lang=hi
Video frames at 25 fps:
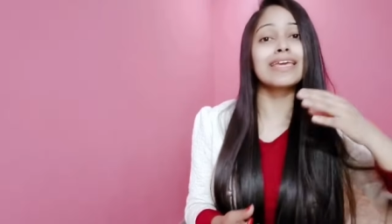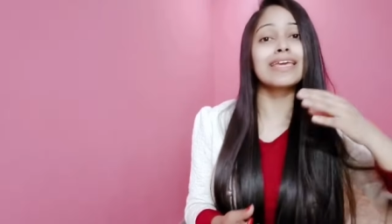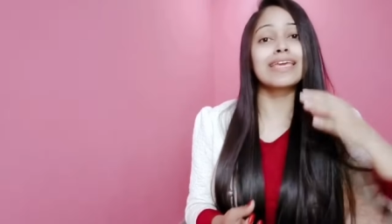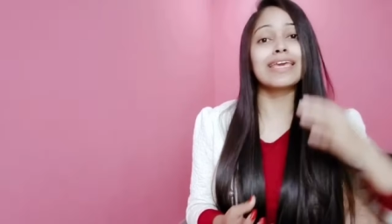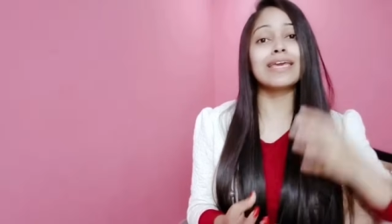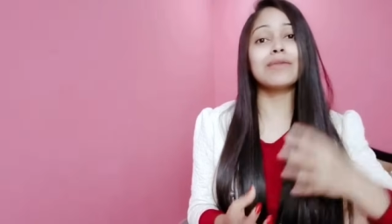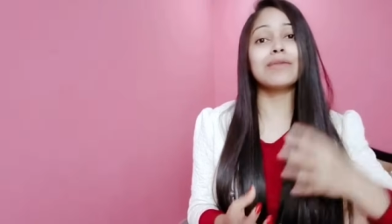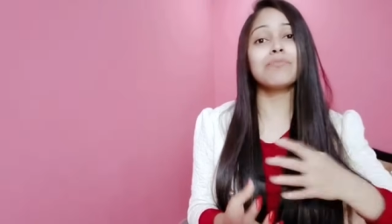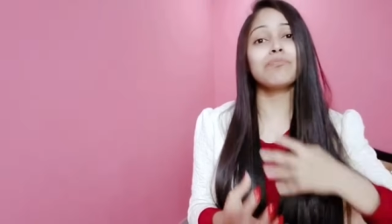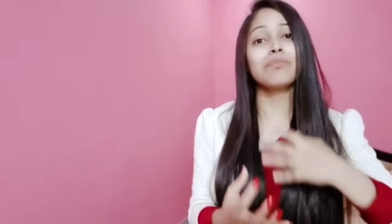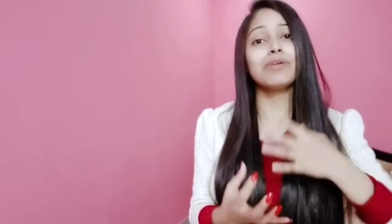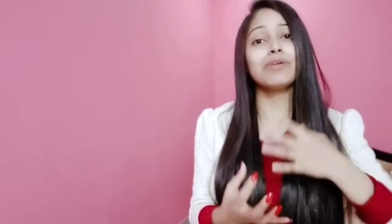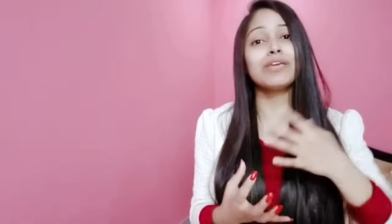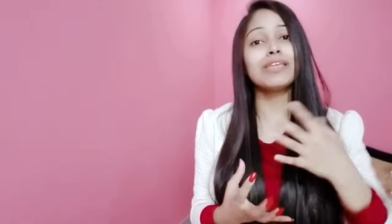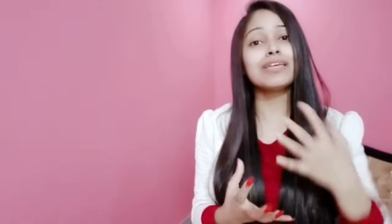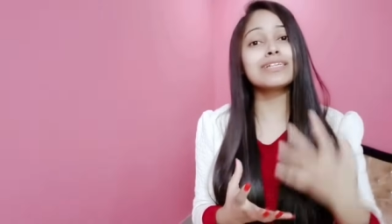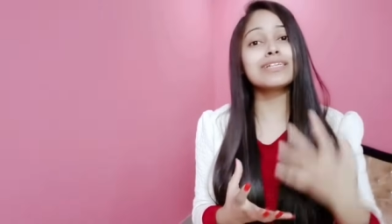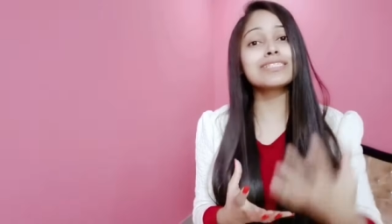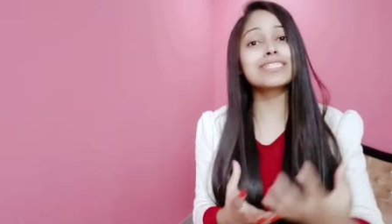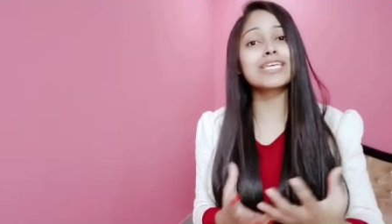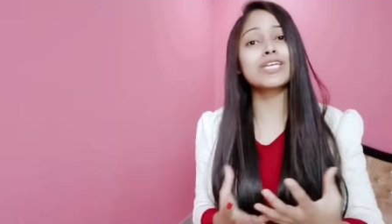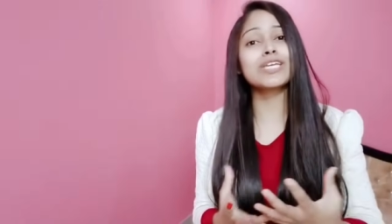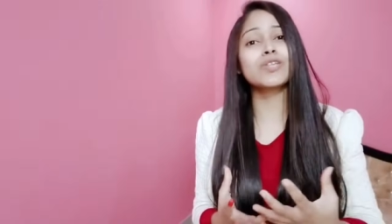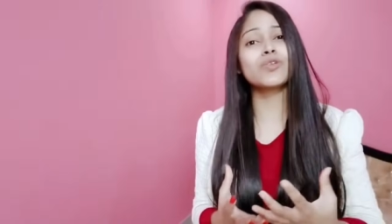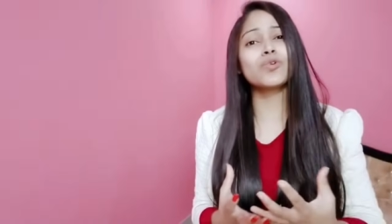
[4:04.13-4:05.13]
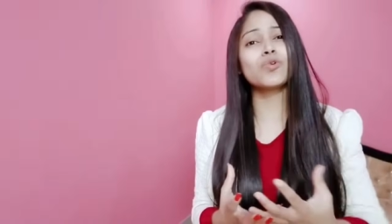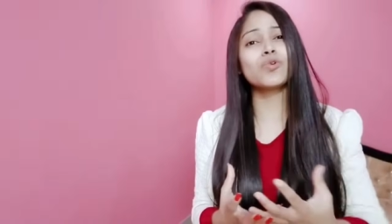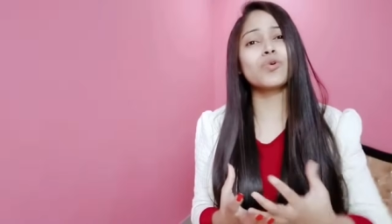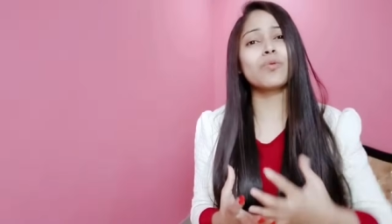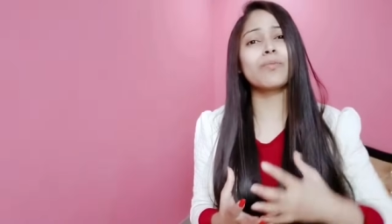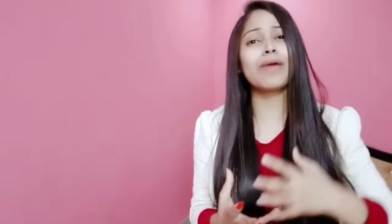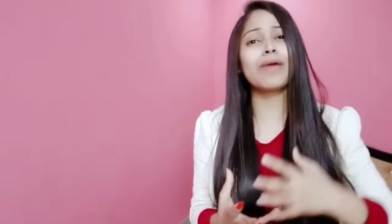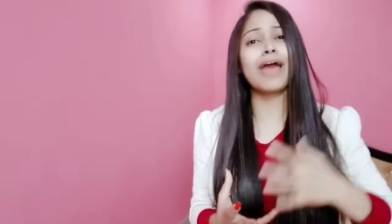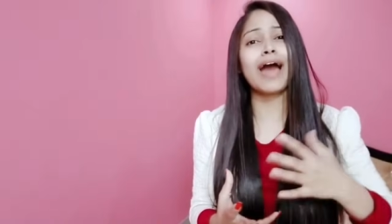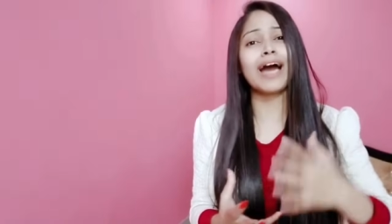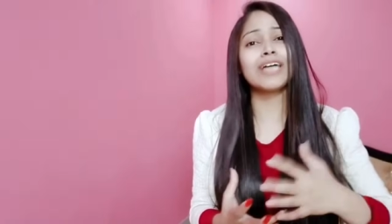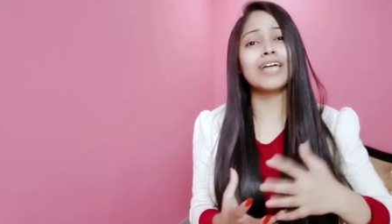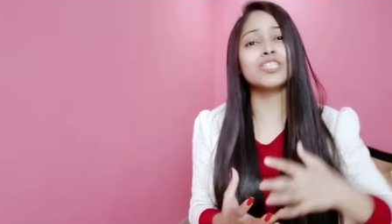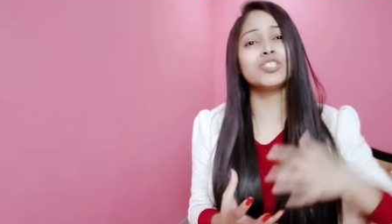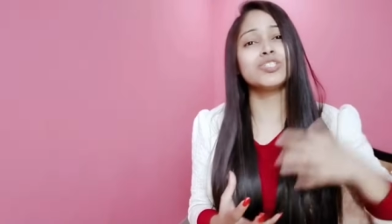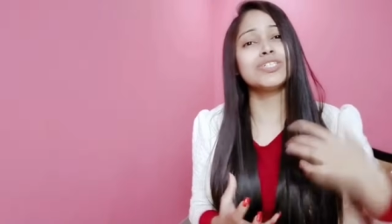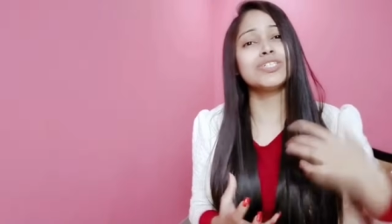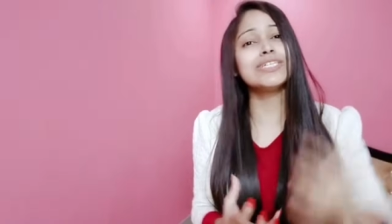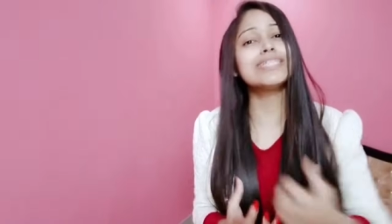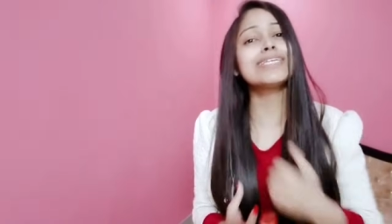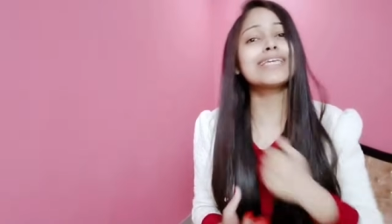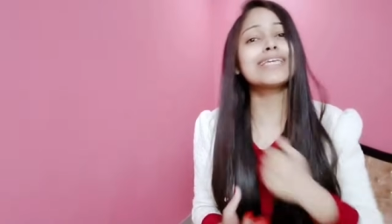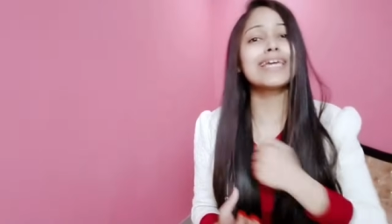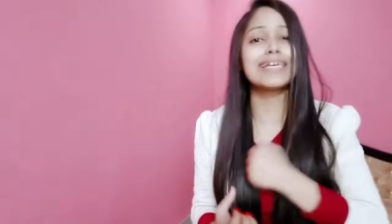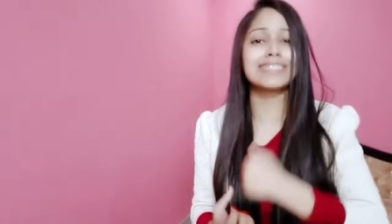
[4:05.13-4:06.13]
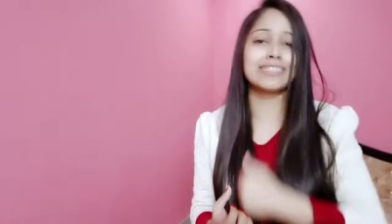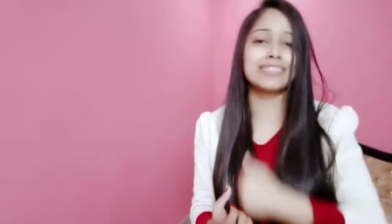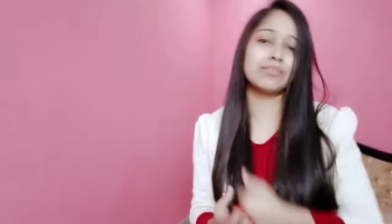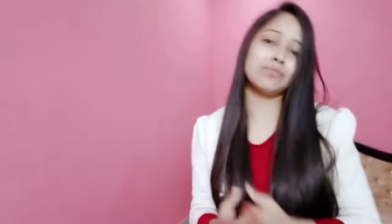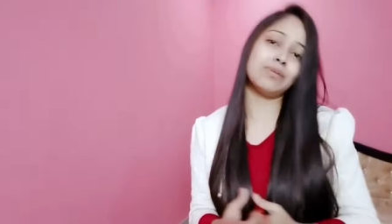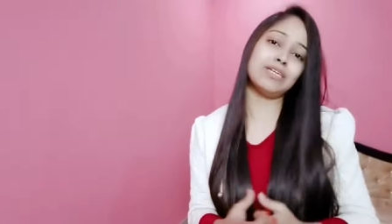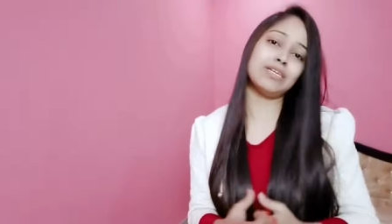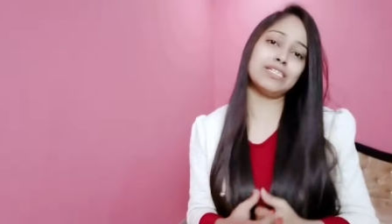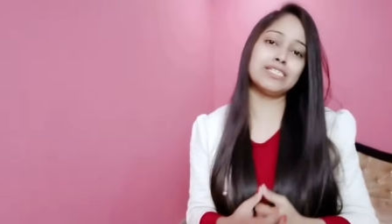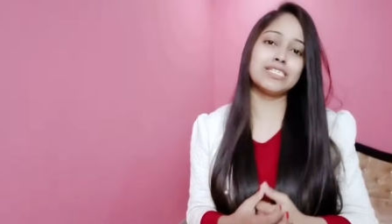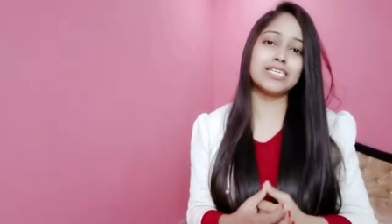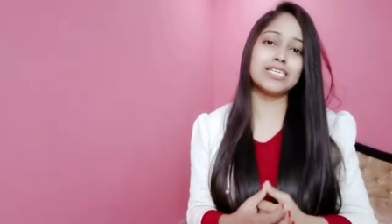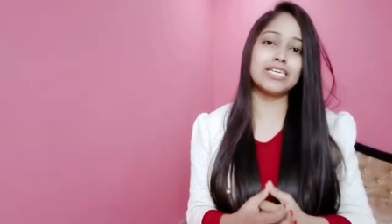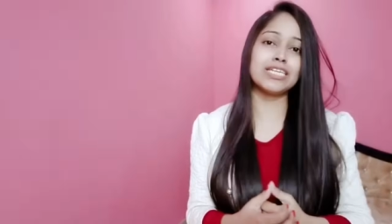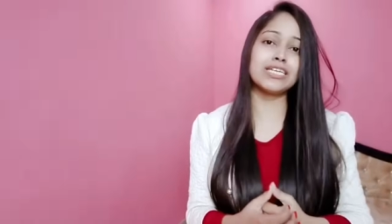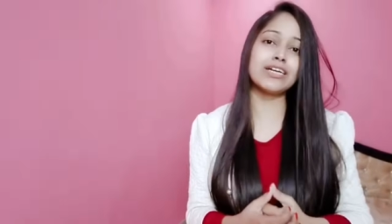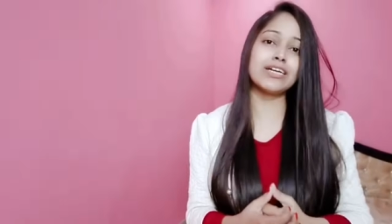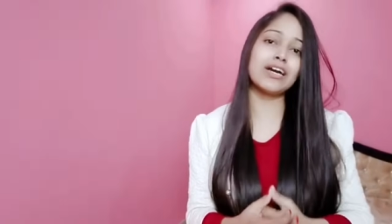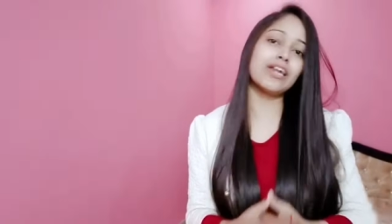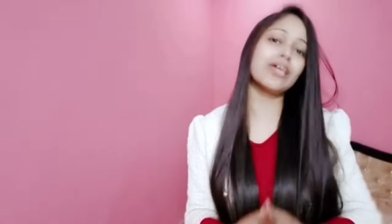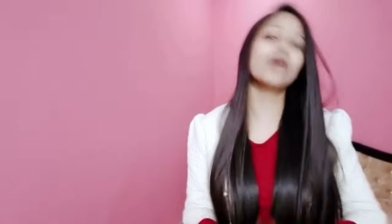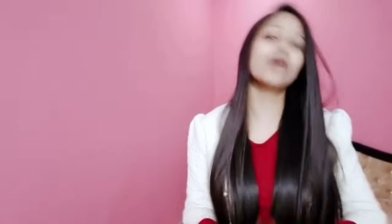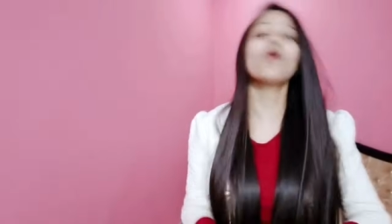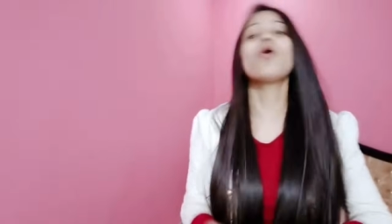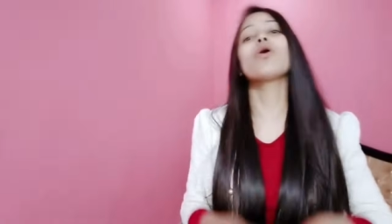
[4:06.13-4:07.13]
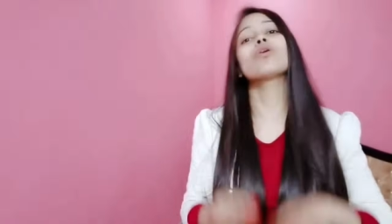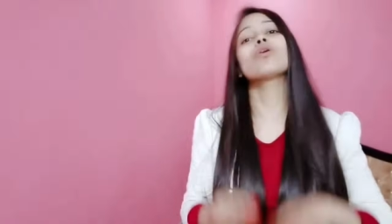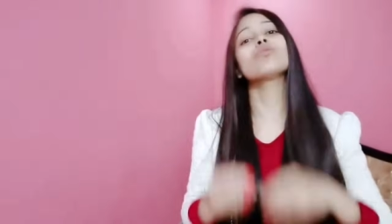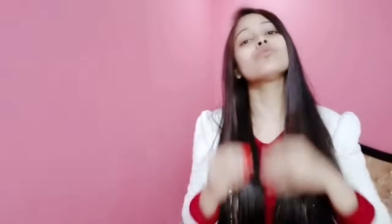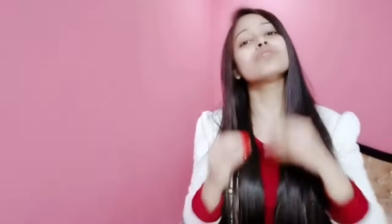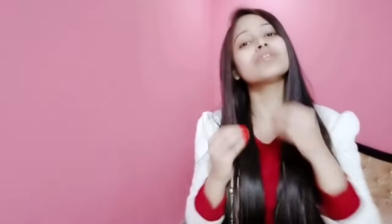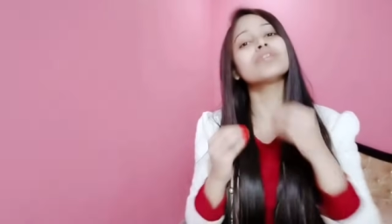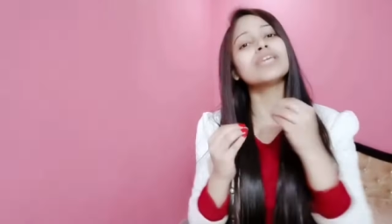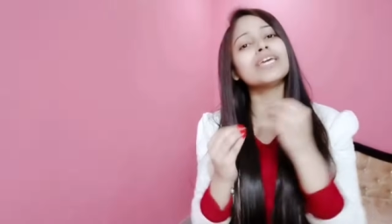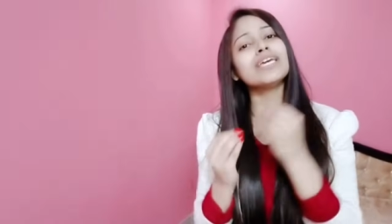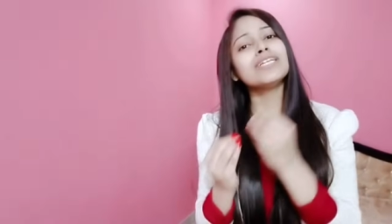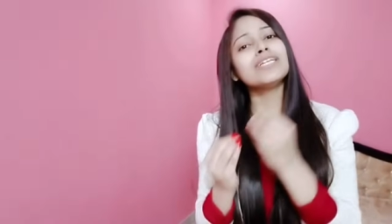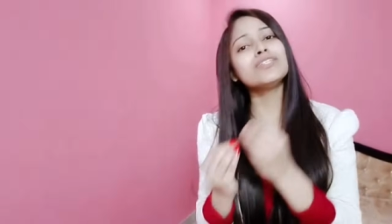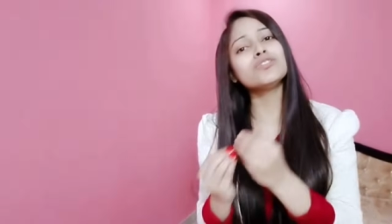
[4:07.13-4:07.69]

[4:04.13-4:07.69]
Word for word: कि पीरियड्स के दिनों में हाइजीन कैसे मेंटेन करें और उनकी